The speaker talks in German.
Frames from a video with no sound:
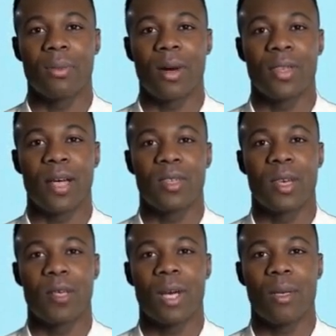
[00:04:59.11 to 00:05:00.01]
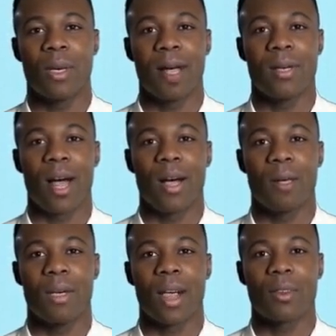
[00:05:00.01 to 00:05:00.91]
über 60 TV-Sender,
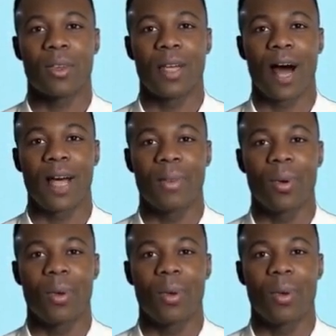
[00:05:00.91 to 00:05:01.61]
darunter alle